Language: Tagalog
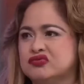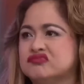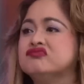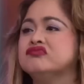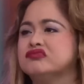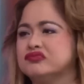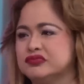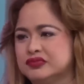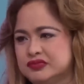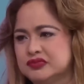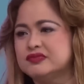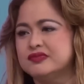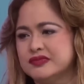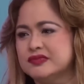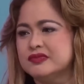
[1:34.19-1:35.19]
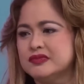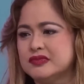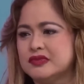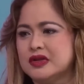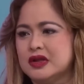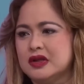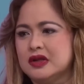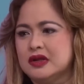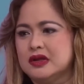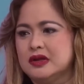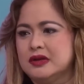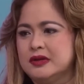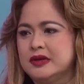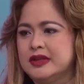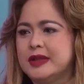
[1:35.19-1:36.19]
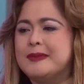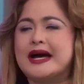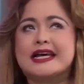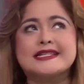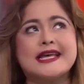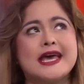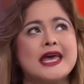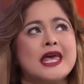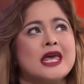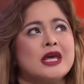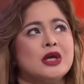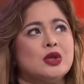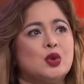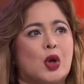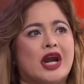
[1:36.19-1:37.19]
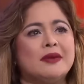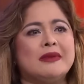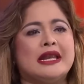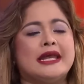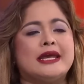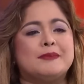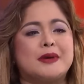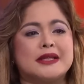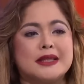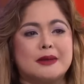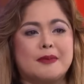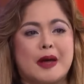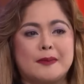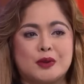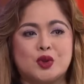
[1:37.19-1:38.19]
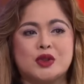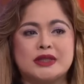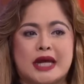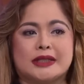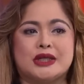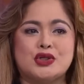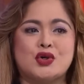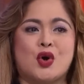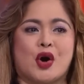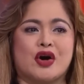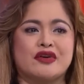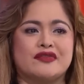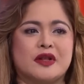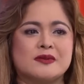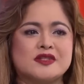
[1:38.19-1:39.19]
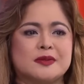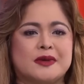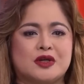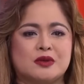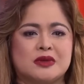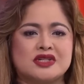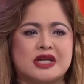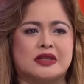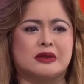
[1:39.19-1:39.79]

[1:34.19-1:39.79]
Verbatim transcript: hindi mm-hmm. dapat magalaw. Mm-hmm. Mm, di ba? Kasi normally, pag napapanood natin yung horror films, di ba yung masyadong,